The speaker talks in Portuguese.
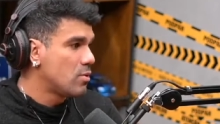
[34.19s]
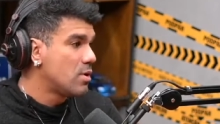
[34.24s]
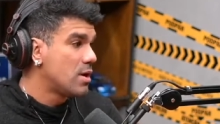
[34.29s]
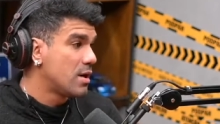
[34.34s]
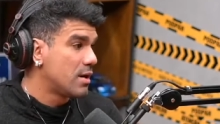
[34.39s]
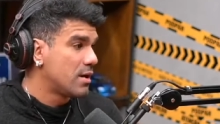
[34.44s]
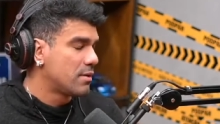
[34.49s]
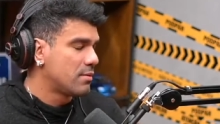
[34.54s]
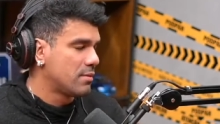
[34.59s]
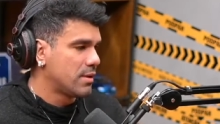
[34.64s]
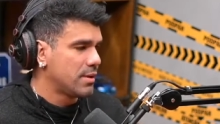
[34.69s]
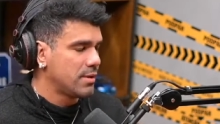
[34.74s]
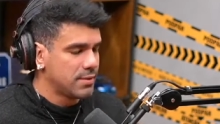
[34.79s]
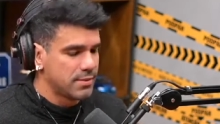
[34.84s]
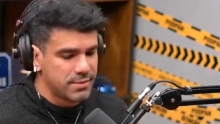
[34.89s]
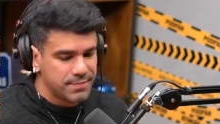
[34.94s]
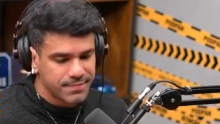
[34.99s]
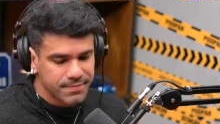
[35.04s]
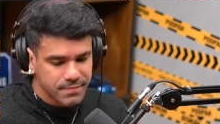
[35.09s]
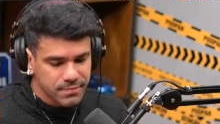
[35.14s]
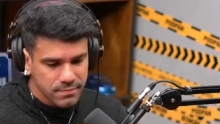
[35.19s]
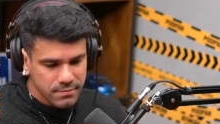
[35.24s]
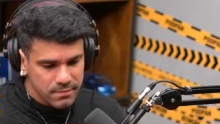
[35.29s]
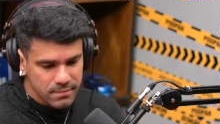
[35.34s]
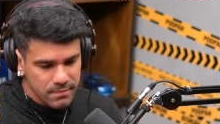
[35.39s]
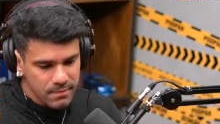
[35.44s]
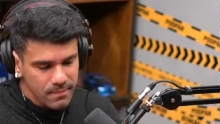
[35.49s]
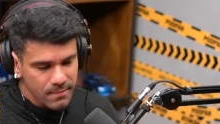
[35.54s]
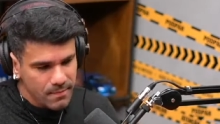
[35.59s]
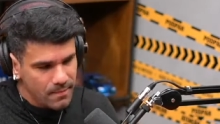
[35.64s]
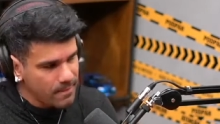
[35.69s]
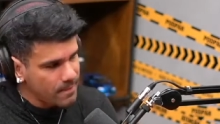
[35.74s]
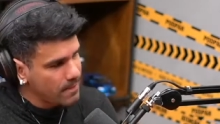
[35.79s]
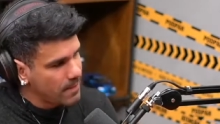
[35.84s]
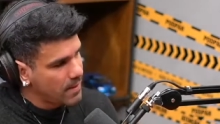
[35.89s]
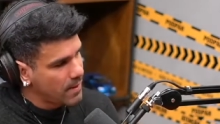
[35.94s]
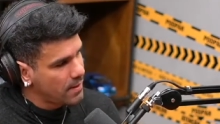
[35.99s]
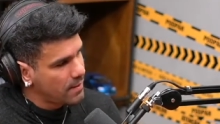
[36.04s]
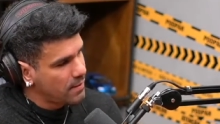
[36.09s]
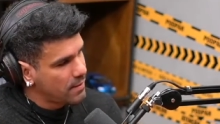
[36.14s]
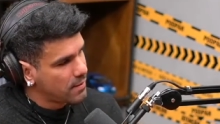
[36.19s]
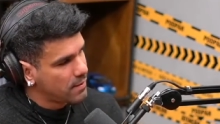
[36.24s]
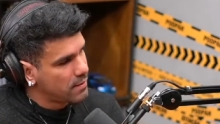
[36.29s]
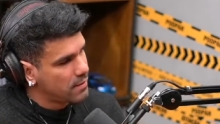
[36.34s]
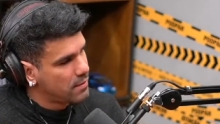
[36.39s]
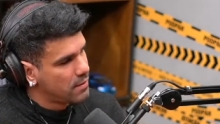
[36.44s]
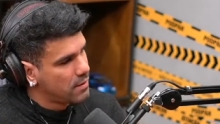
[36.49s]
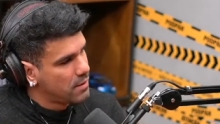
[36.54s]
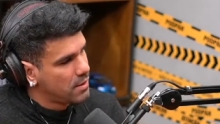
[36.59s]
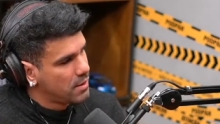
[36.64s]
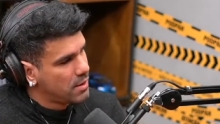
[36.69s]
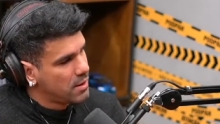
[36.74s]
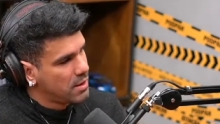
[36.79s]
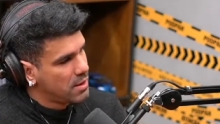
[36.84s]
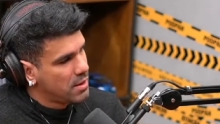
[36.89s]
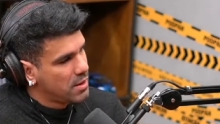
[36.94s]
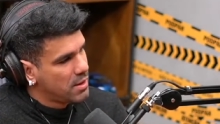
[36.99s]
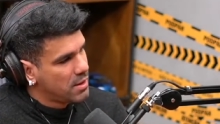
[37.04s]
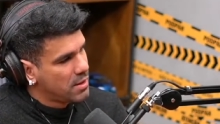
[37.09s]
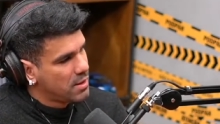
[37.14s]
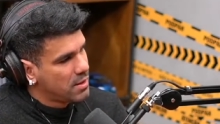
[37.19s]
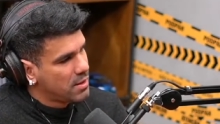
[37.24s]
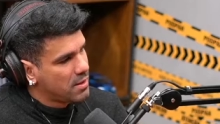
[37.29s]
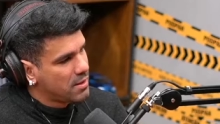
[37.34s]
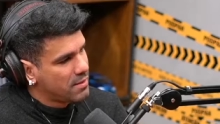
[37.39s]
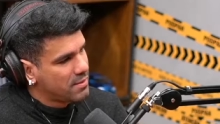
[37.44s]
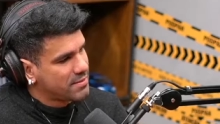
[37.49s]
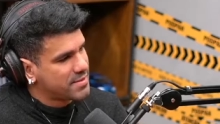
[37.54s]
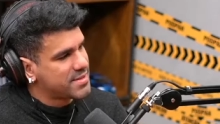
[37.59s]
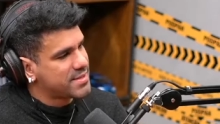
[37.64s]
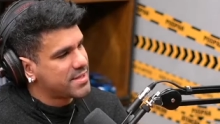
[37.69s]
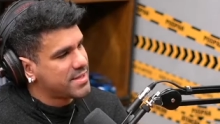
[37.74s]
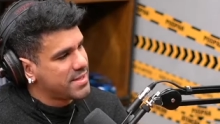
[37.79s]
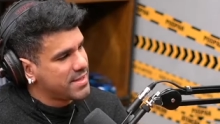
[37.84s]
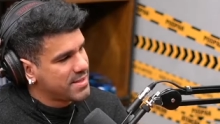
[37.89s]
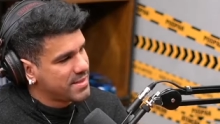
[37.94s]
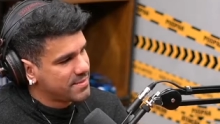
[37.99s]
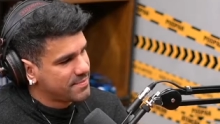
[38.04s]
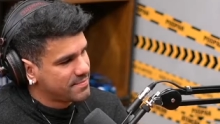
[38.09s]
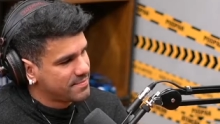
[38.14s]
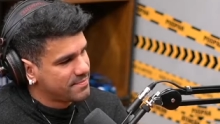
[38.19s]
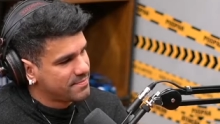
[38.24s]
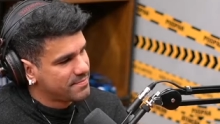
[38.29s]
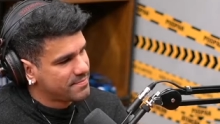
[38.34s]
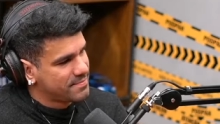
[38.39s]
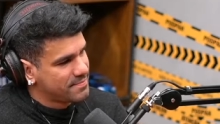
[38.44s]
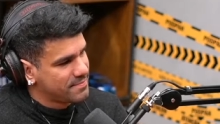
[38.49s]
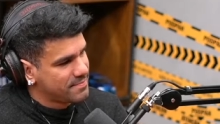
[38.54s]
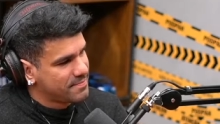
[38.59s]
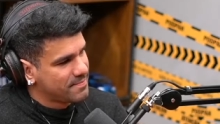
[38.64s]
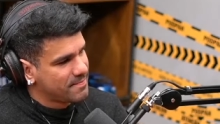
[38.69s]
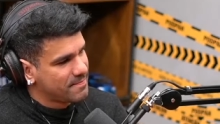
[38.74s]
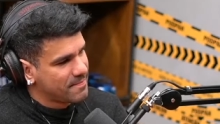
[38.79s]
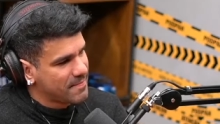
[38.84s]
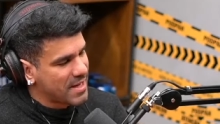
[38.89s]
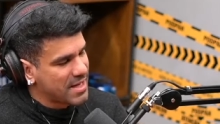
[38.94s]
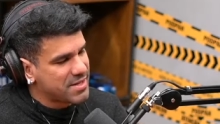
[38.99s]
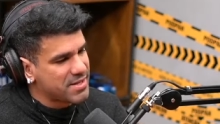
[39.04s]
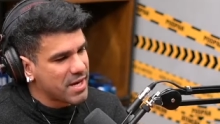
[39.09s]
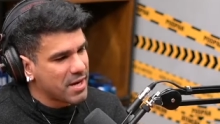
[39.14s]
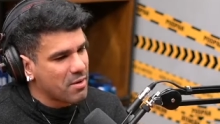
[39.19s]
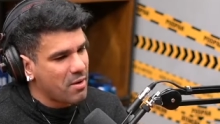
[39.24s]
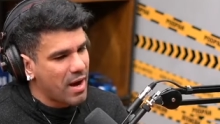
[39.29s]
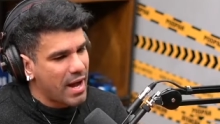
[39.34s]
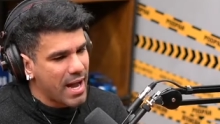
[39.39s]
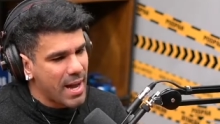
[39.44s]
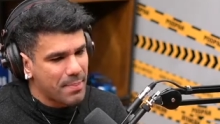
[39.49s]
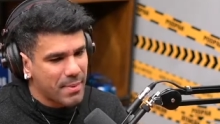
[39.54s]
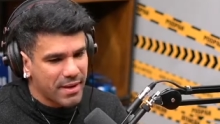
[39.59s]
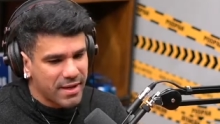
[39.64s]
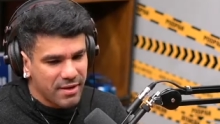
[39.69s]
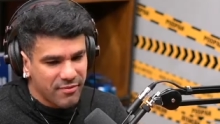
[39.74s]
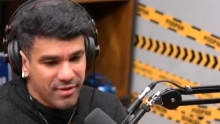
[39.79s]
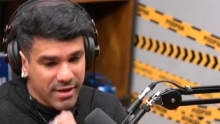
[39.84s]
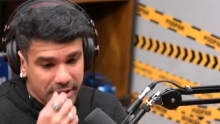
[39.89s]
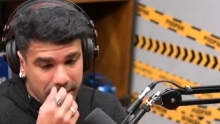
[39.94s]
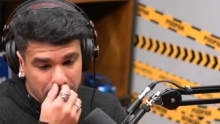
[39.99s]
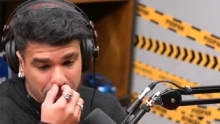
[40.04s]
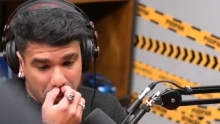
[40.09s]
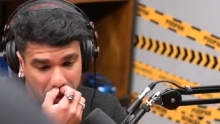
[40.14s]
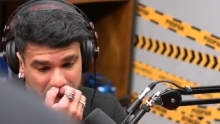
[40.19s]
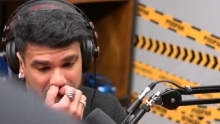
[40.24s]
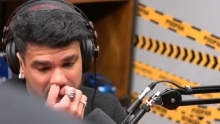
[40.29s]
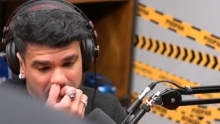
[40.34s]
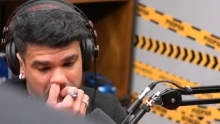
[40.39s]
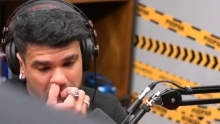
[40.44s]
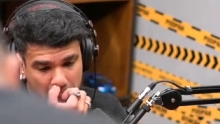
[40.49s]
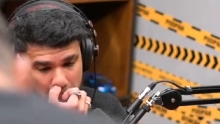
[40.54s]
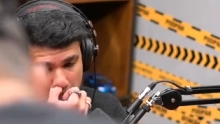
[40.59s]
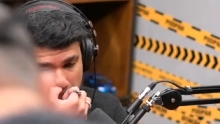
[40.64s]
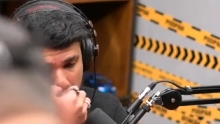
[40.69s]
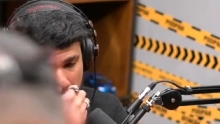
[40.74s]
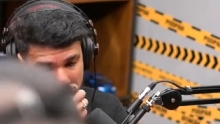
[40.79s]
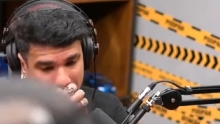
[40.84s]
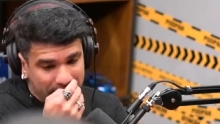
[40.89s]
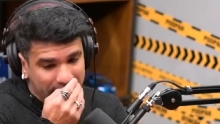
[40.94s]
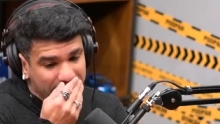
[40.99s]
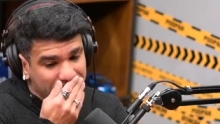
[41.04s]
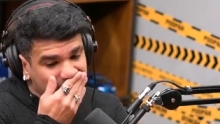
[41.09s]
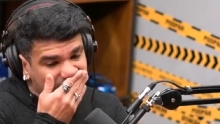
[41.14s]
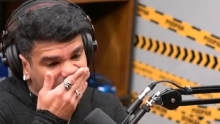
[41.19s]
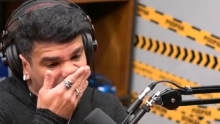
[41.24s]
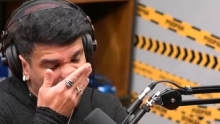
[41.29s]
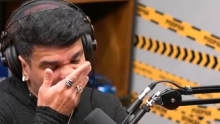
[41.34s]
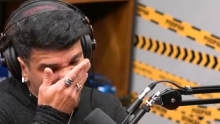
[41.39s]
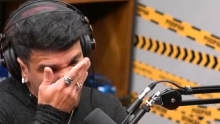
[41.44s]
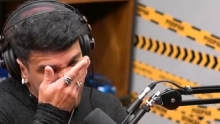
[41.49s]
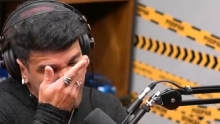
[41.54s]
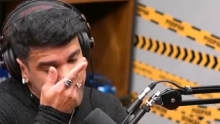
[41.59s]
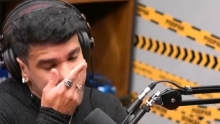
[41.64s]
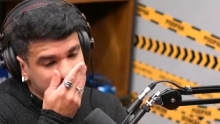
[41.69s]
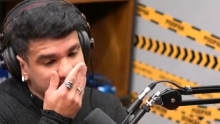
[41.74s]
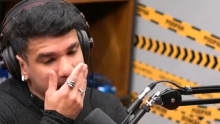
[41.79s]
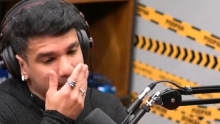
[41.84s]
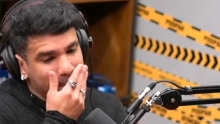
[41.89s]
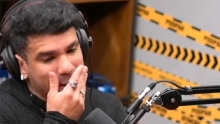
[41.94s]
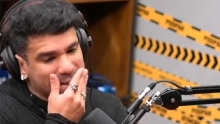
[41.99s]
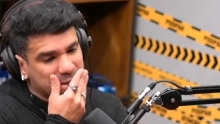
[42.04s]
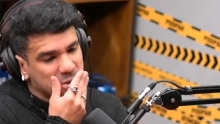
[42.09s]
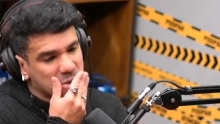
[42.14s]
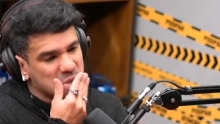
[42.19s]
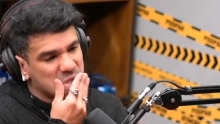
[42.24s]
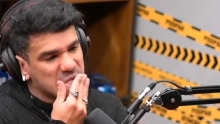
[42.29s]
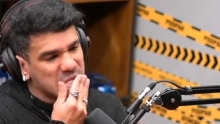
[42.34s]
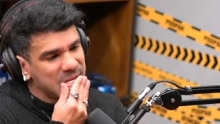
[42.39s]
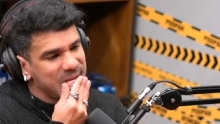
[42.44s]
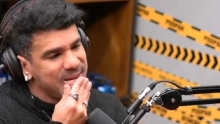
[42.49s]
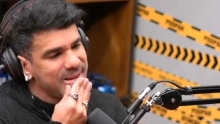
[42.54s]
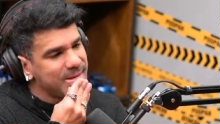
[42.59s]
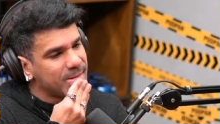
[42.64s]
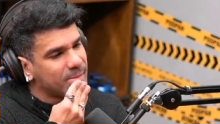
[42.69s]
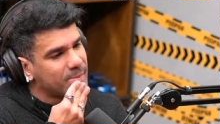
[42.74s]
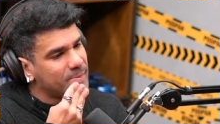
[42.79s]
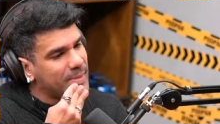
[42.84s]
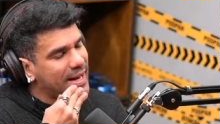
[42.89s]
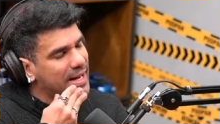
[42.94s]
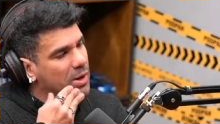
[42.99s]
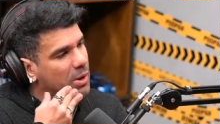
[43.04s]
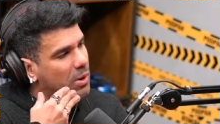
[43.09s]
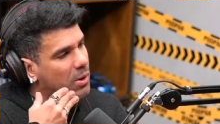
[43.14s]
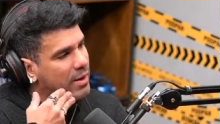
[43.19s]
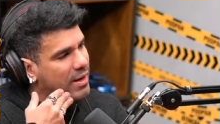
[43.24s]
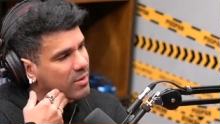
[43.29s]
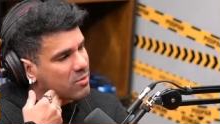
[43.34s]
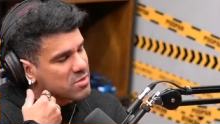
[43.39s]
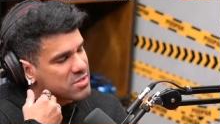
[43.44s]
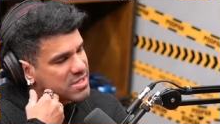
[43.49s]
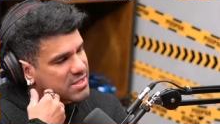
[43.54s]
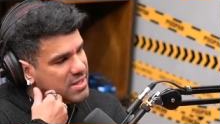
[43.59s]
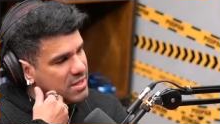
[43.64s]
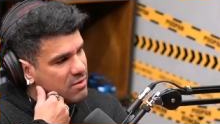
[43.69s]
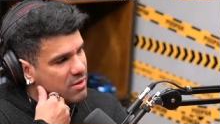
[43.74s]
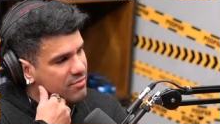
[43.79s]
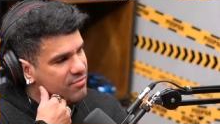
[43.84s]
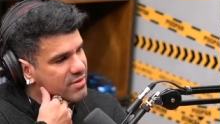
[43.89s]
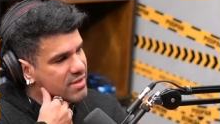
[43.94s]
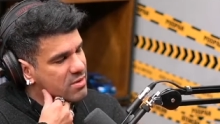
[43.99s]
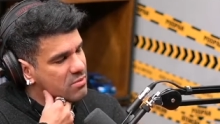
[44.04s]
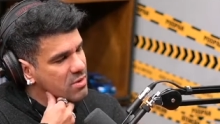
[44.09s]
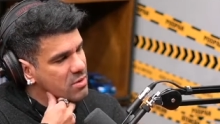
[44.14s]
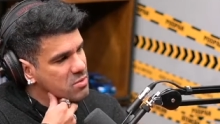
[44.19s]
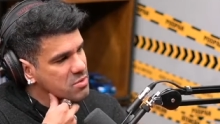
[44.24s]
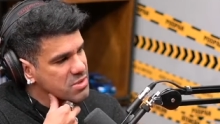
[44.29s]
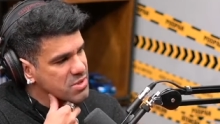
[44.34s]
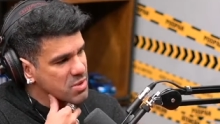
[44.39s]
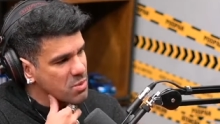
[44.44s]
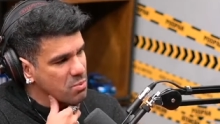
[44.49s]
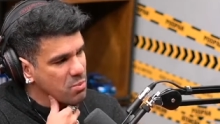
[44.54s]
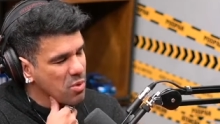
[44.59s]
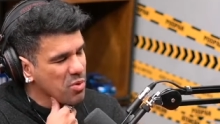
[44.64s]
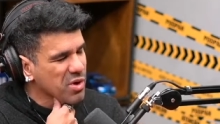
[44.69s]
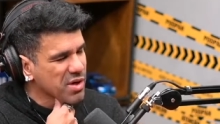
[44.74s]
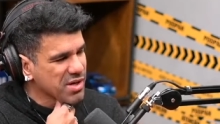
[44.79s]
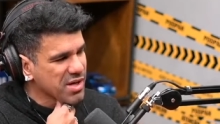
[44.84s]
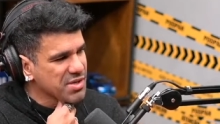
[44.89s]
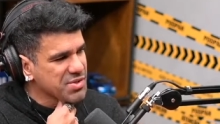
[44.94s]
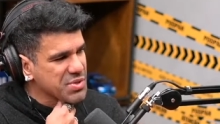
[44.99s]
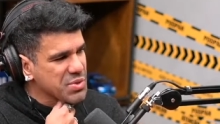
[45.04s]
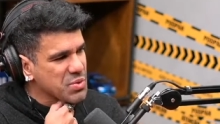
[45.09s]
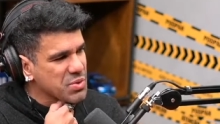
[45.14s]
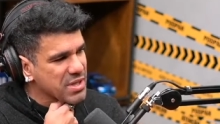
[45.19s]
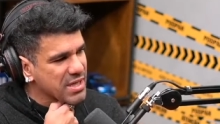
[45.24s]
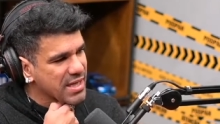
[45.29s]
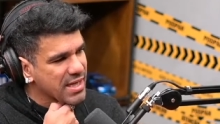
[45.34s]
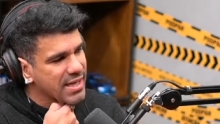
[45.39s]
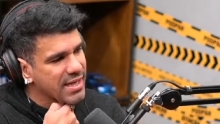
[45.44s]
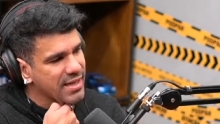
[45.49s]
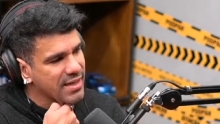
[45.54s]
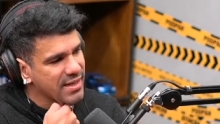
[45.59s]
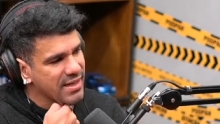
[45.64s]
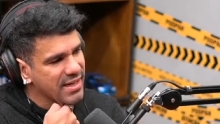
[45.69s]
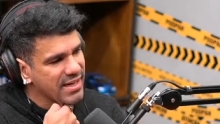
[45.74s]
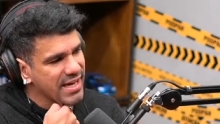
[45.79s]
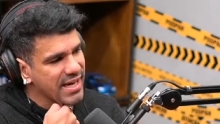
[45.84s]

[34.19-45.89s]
O uhum. rango, né? E você vendia os bagulho pra. Sim. Caralho, mano. A gente chegou uma época que vendia, porque quando você tem patrocínio, melhora. Quando você tem uma vida, uma condição boa, ajuda, né?